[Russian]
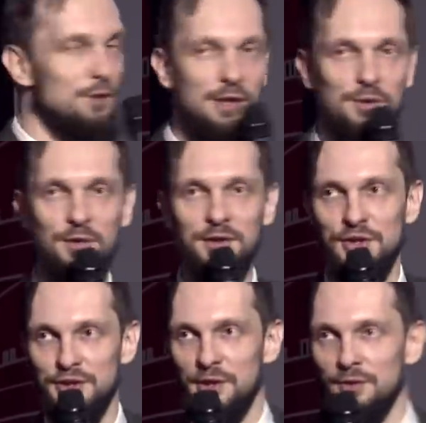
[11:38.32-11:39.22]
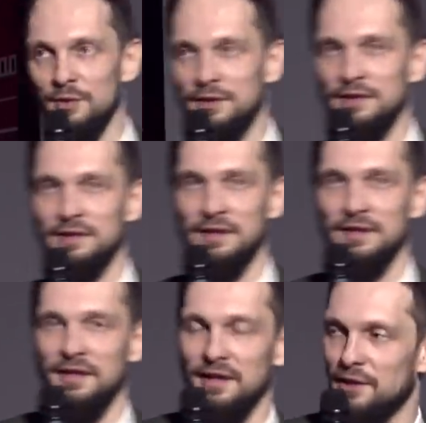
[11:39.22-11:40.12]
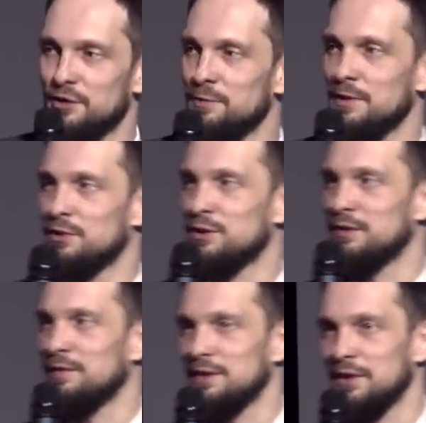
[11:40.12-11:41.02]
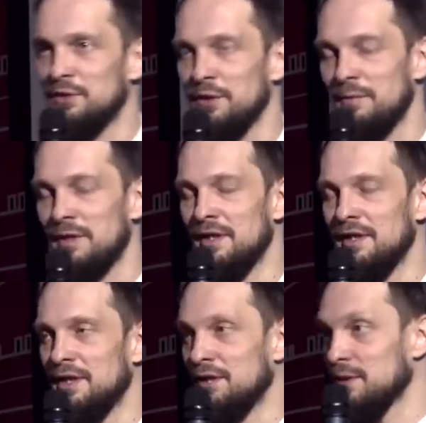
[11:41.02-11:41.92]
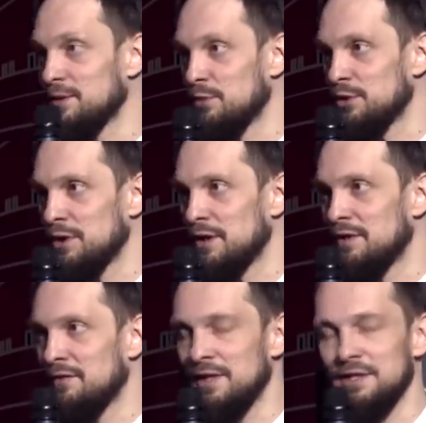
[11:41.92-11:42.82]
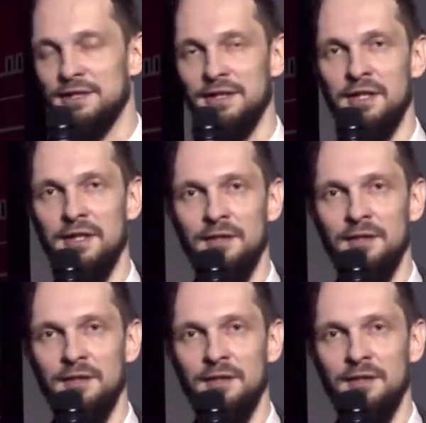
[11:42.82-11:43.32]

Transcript: Дагон и Шагот – это разумные существа, с которыми невозможно договориться,